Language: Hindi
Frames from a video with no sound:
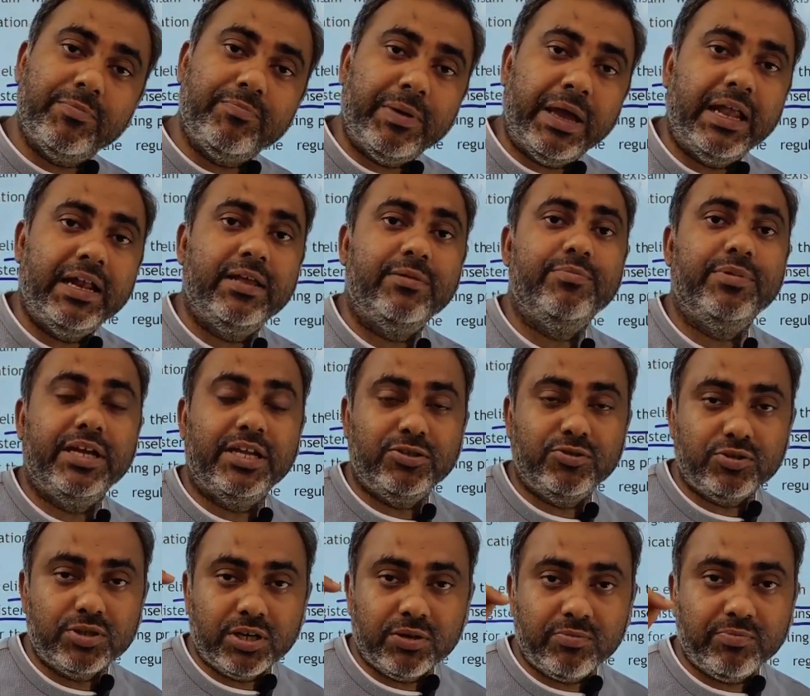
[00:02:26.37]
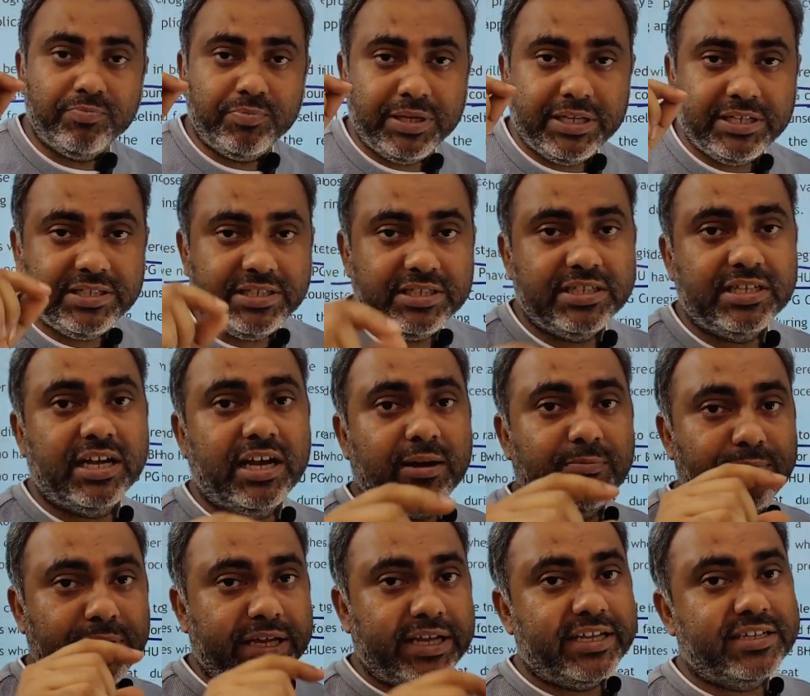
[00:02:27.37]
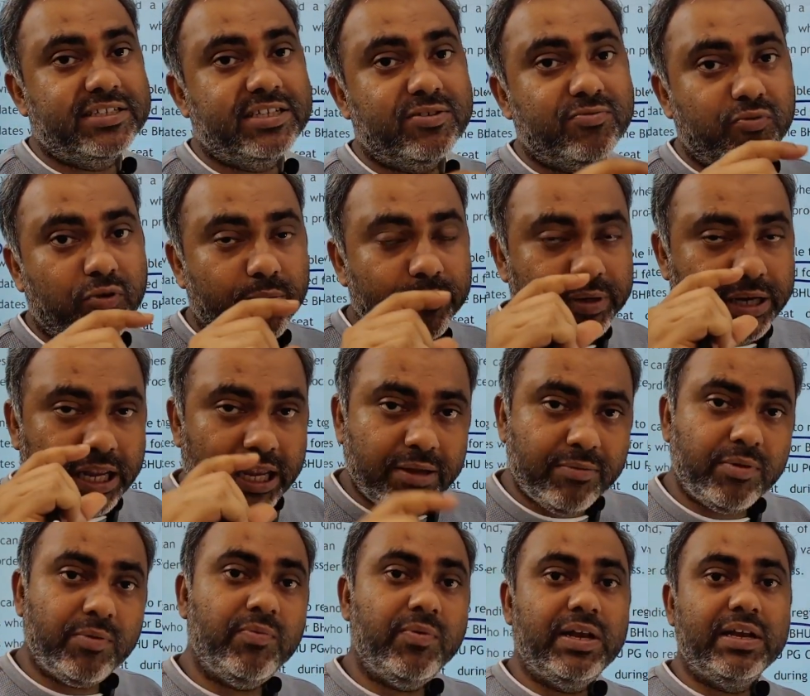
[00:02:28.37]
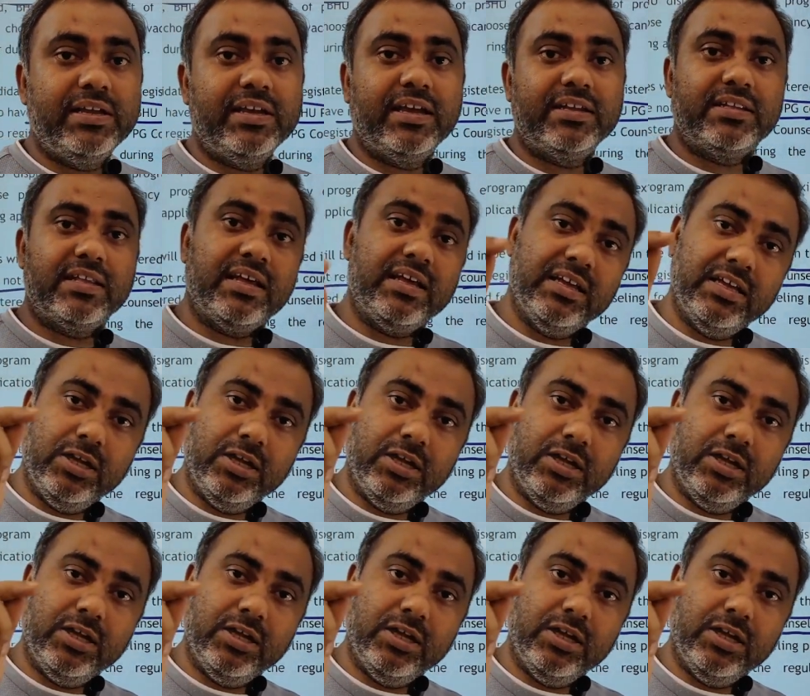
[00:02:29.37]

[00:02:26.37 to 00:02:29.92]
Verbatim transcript: पहले बी का पीजी का एप्लीकेशन फॉर्म नहीं भी फिल किया था